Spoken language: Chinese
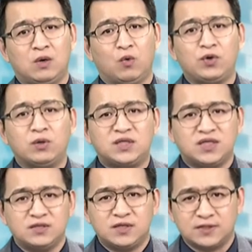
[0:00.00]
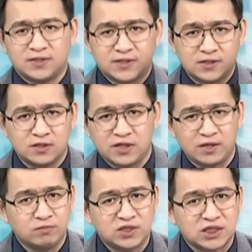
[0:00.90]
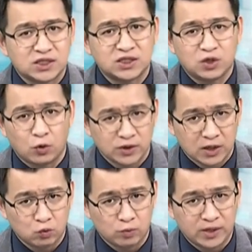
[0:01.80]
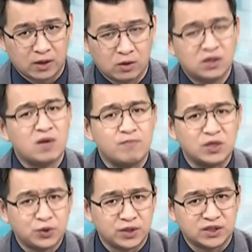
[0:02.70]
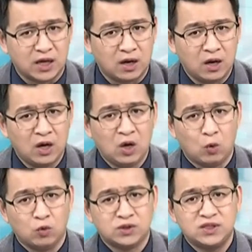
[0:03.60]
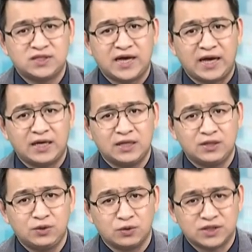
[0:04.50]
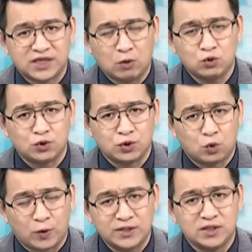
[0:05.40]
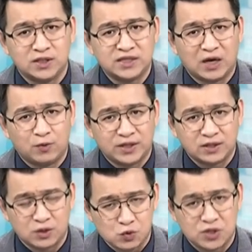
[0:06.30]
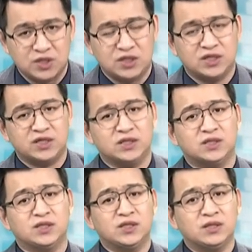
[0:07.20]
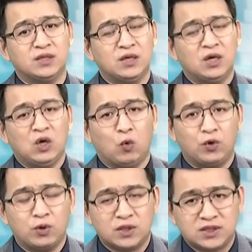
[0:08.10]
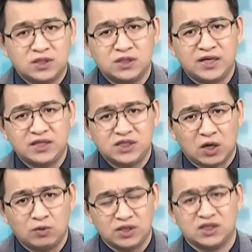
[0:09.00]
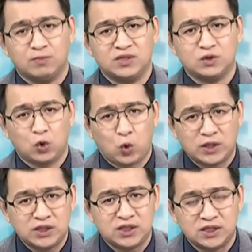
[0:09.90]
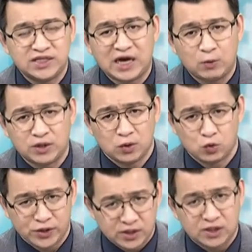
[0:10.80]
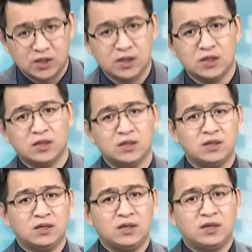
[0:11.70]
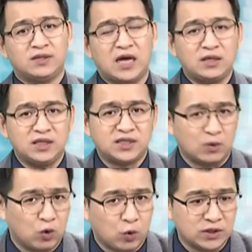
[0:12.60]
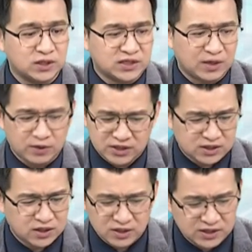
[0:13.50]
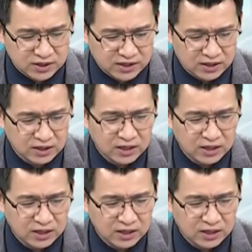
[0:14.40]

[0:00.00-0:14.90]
我用了整整四天解析同一张股票，更明确的讲，我是在要教学关键价位的原理这件事情。我用了四天教你什么叫做关键价位的原理。当你掌握关键价位，其实很简单，